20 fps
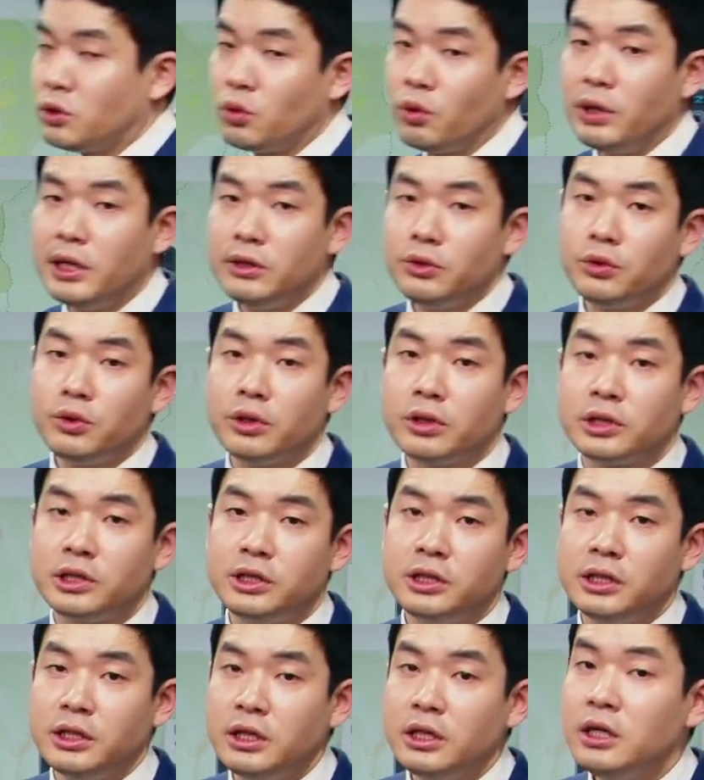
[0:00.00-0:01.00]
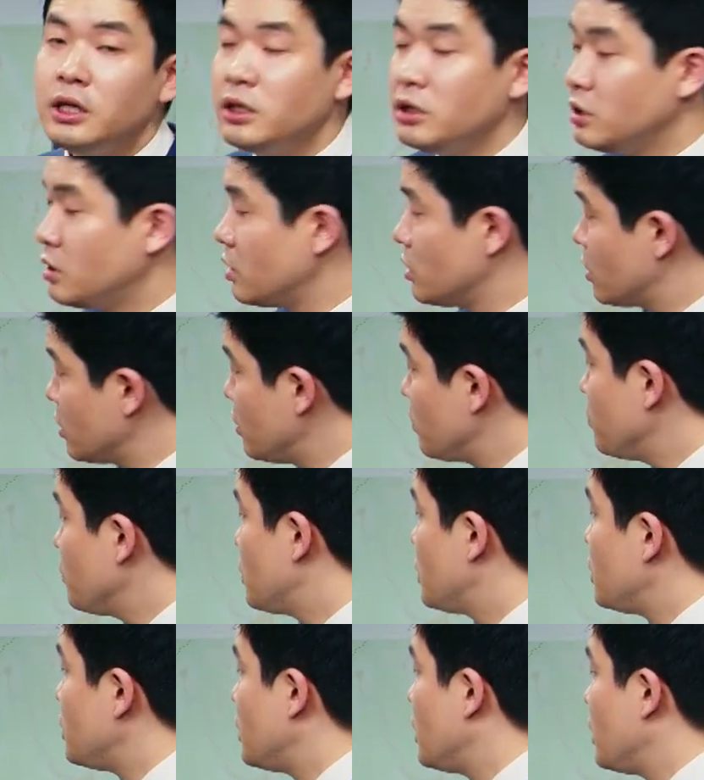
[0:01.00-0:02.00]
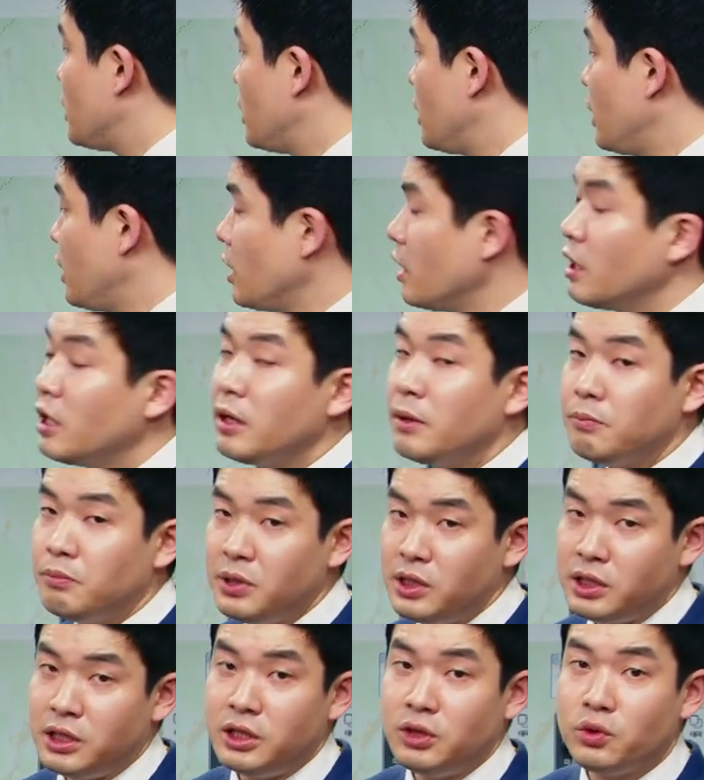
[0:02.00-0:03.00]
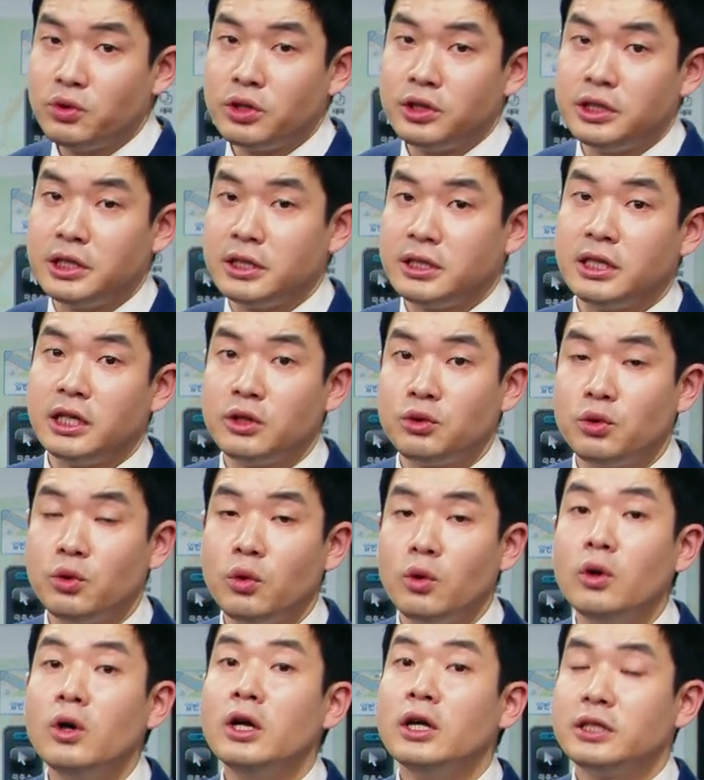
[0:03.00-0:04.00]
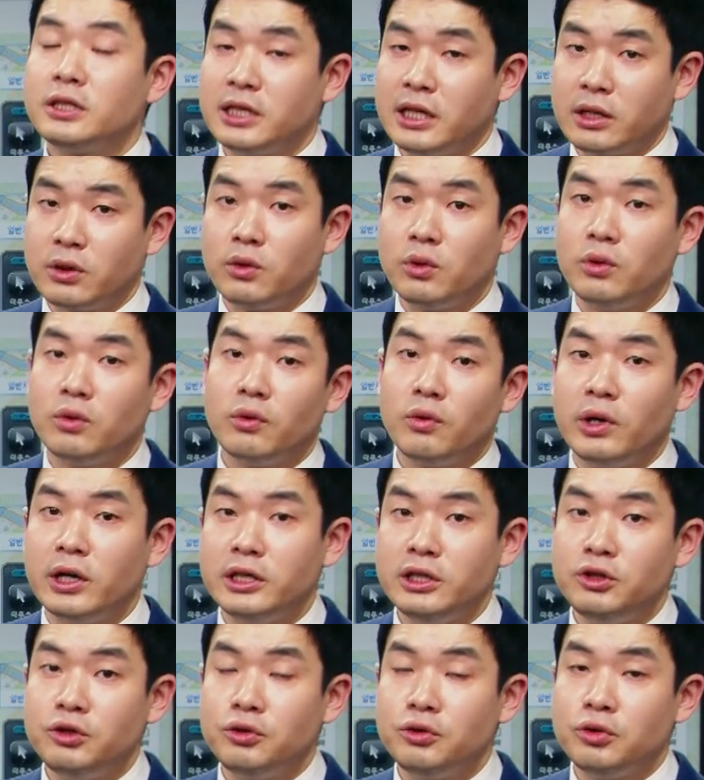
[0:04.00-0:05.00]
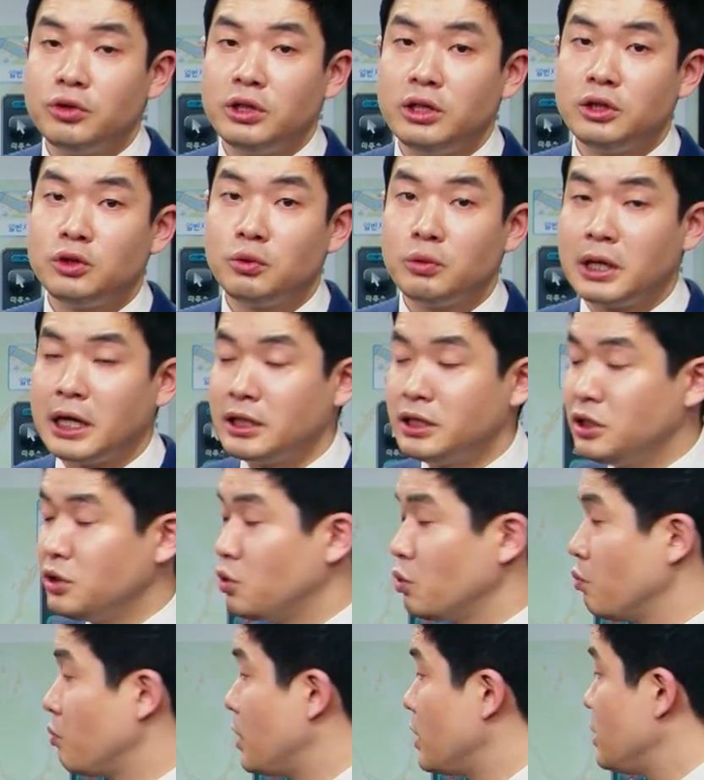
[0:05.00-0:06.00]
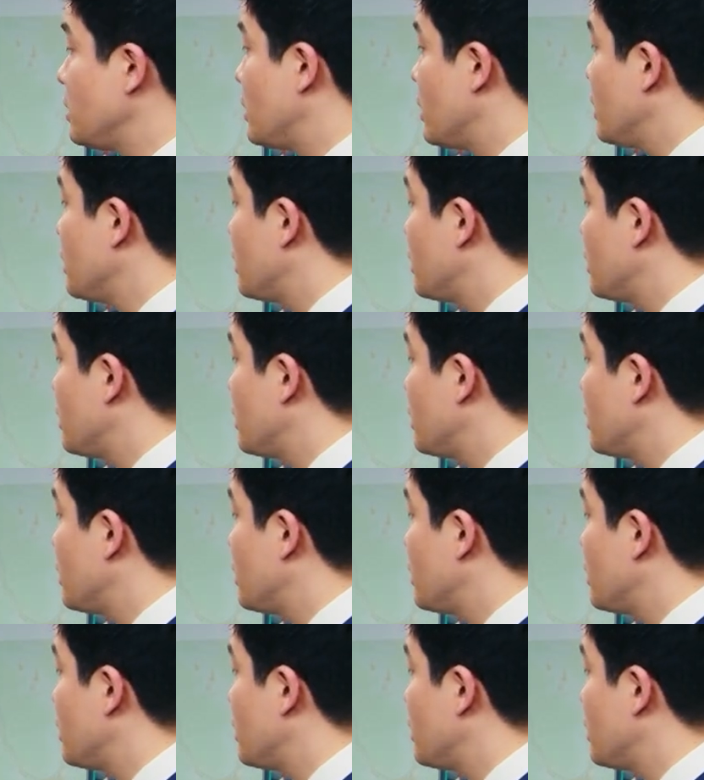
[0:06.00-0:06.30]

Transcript: 또한도 역시 지금 진행이 BC 노선 자체가 또 착공과 이슈들이 좀 같이 동반이 되게